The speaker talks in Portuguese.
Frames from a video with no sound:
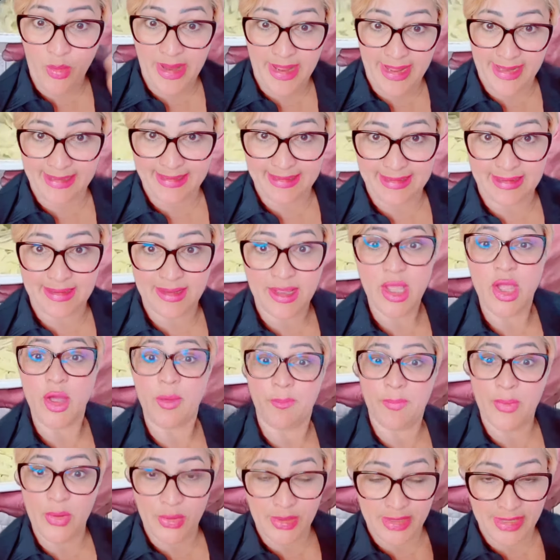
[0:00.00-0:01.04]
ela.
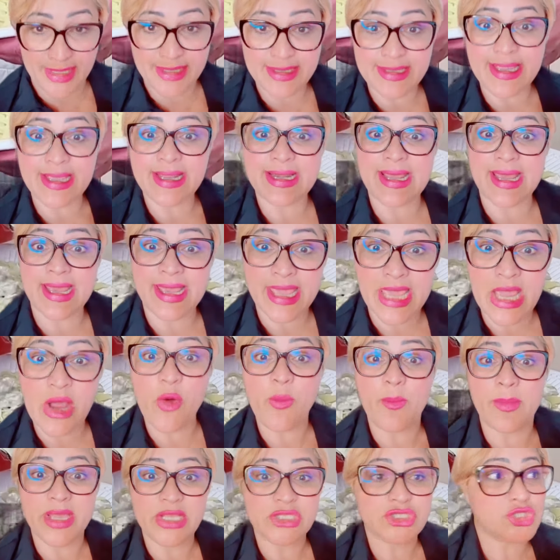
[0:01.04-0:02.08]
Porém, ela
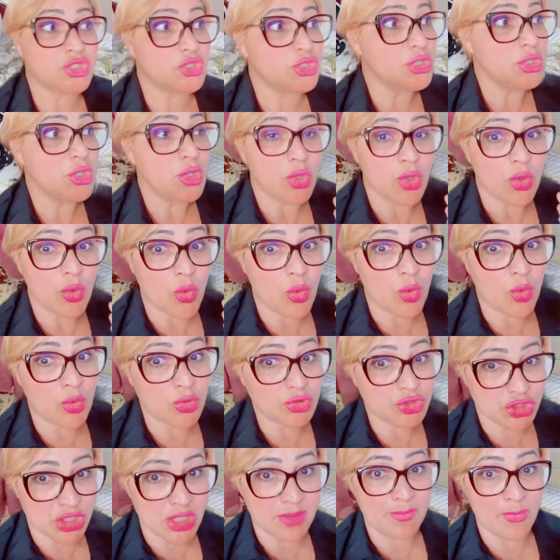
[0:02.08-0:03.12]
realmente
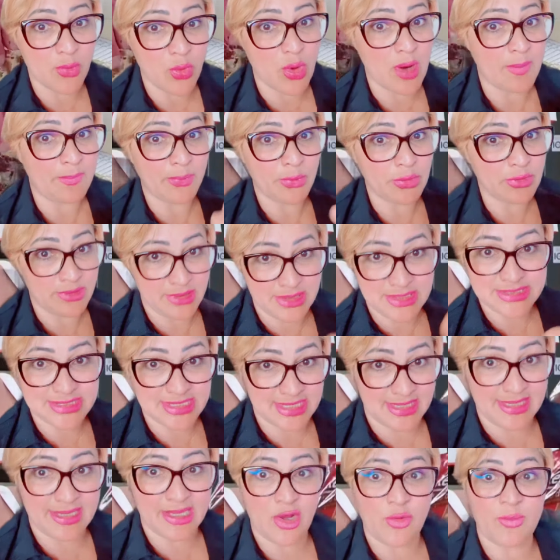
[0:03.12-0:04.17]
chamou a polícia,
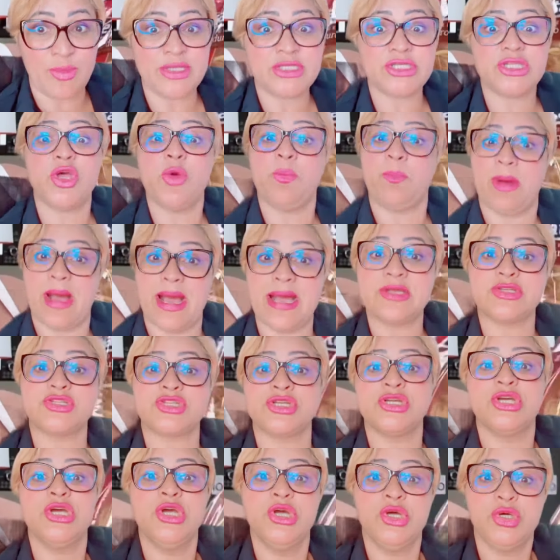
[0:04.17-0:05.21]
ela realmente deu
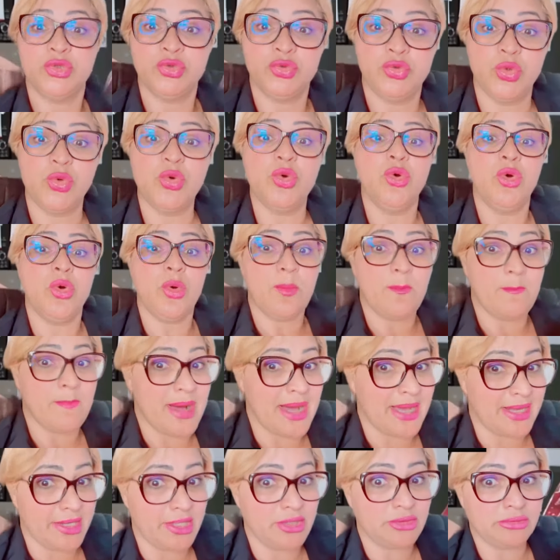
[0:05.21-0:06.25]
parte do
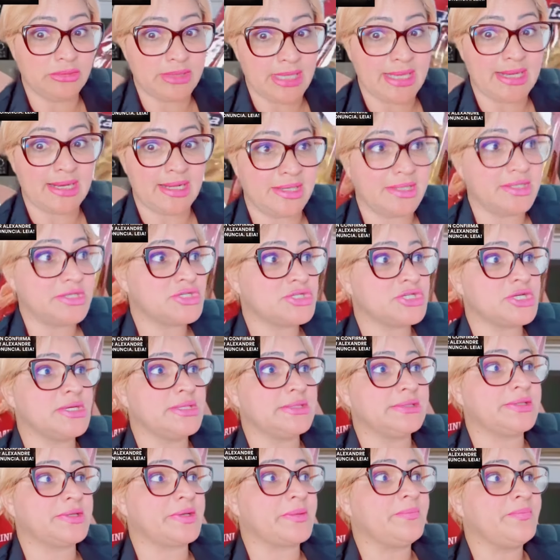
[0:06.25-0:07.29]
marido dela,
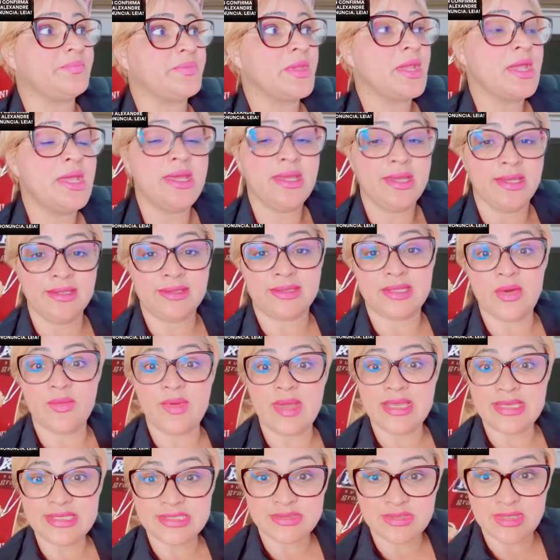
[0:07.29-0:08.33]
Alexandre. Então
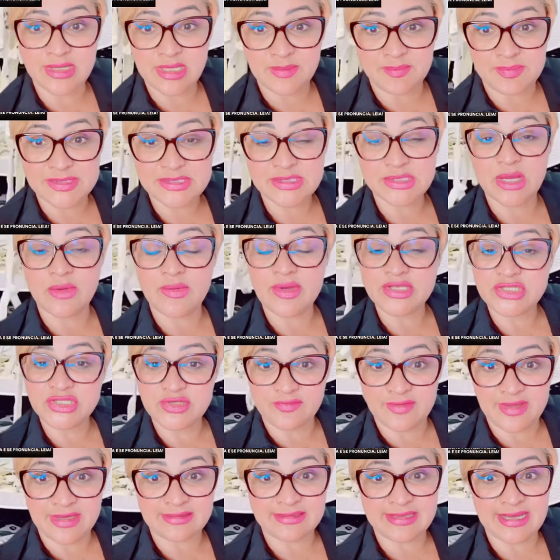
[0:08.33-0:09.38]
é isso aí, pessoal. É de
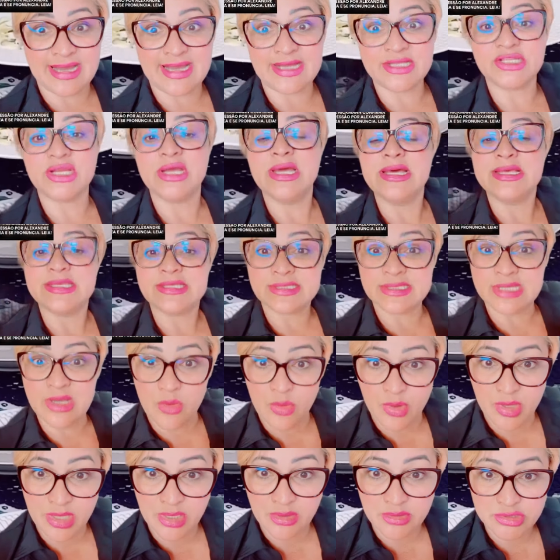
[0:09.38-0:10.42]
verdade. São
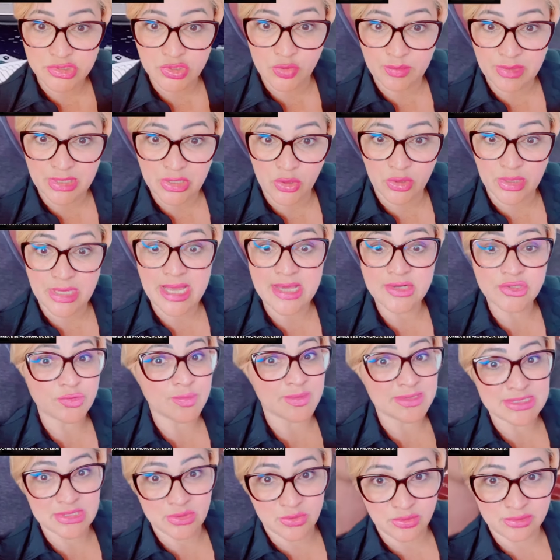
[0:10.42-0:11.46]
ricos, são milionários,
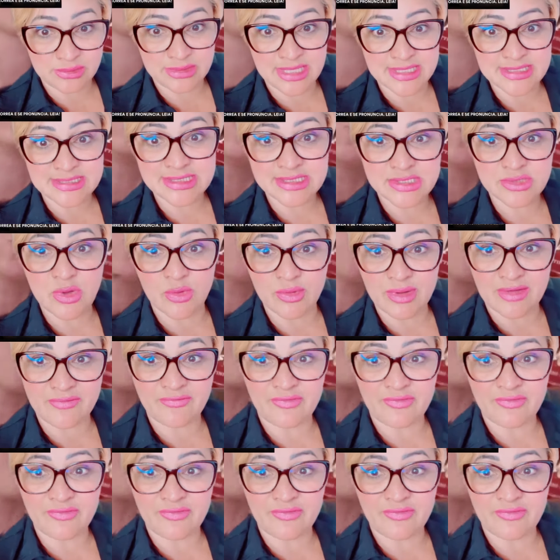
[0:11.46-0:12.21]
mas acontece isso em qualquer